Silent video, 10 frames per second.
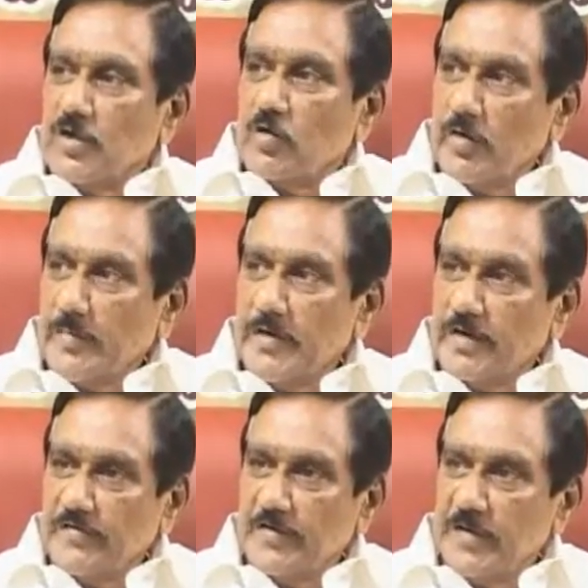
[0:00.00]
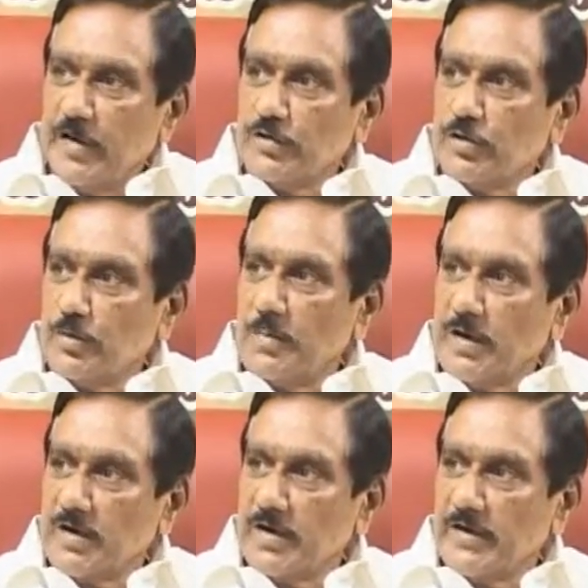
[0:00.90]
గవర్నమెంట్ ఆఫ్ ఇండియాతో
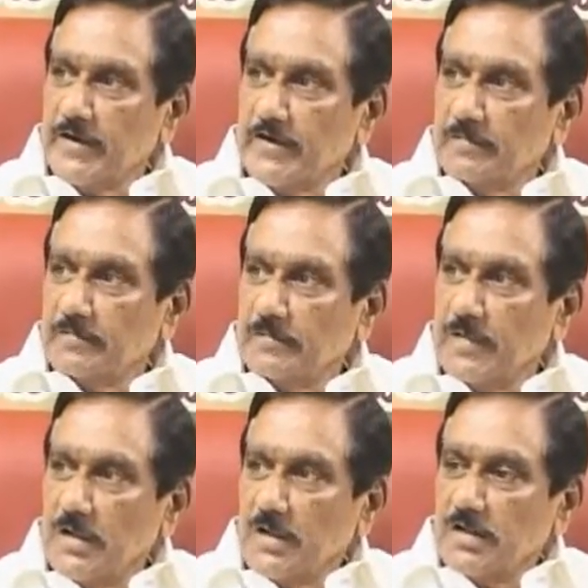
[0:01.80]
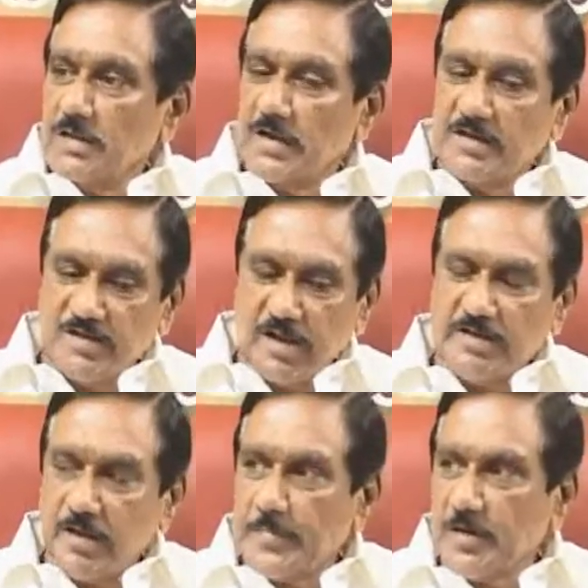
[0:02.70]
మాట్లాడి దాన్ని
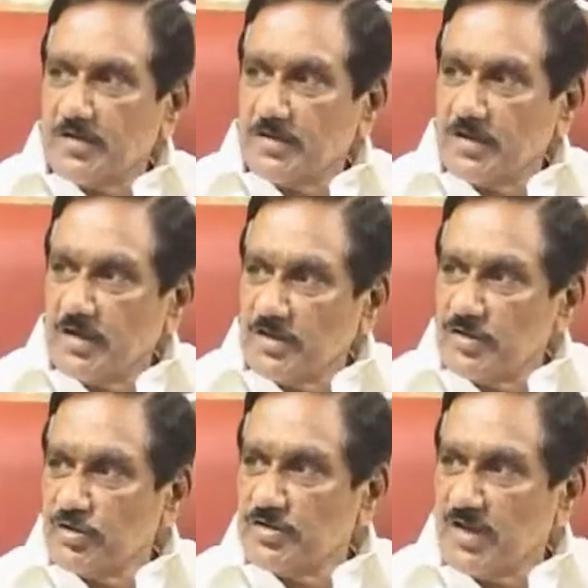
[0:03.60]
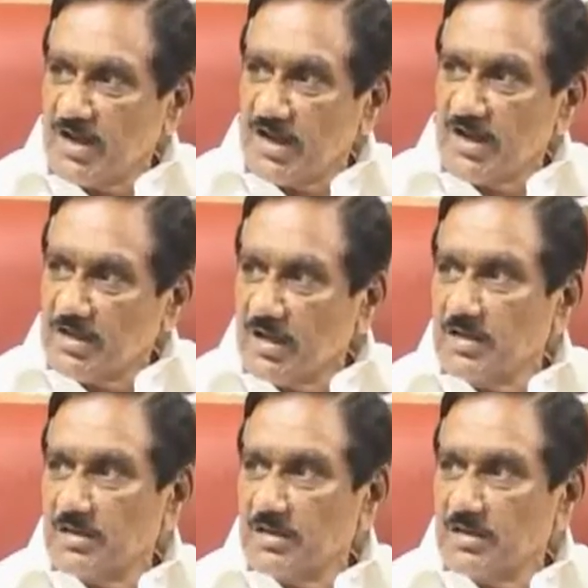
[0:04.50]
జాతీయ ప్రాజెక్టుగా తీసుకొచ్చిన ఘనత